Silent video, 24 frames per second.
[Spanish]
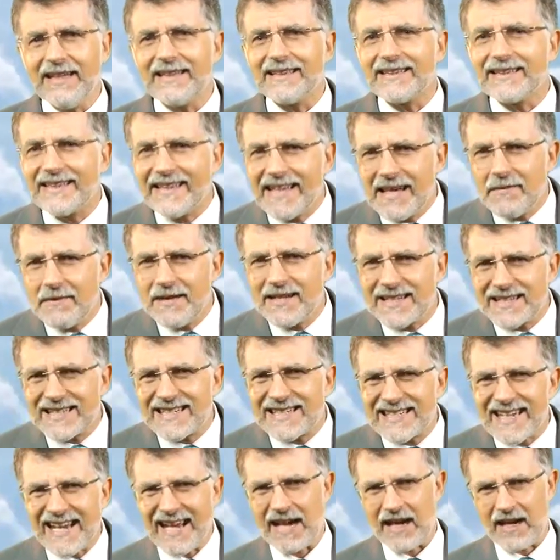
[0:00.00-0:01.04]
deben
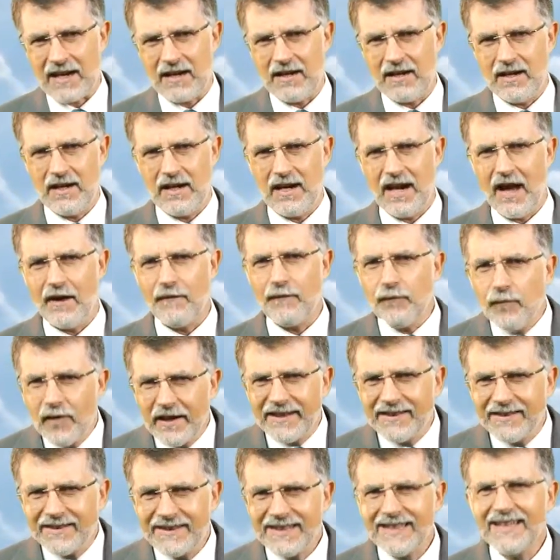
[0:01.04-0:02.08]
ser la
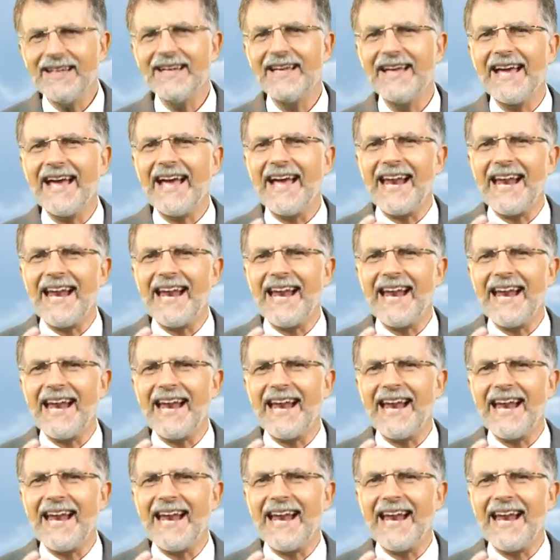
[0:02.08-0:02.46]
fuente,